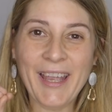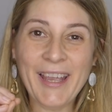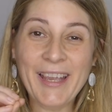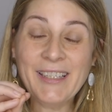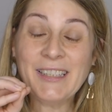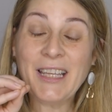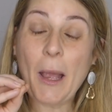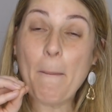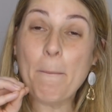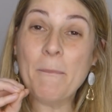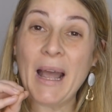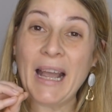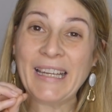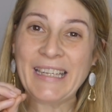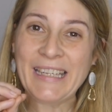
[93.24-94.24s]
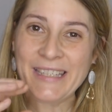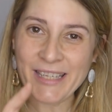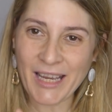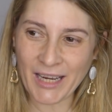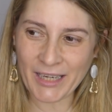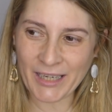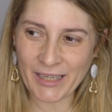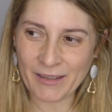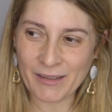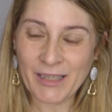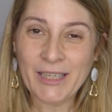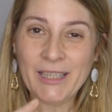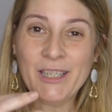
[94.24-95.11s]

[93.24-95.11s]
es maquillaje.